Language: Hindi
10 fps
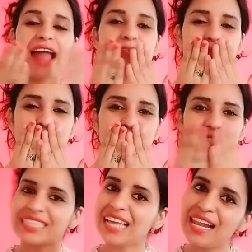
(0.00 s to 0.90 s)
एंड
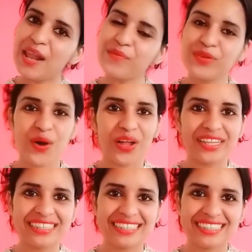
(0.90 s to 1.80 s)
लव यू
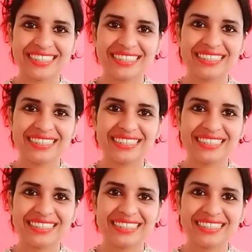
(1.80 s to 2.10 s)
ऑल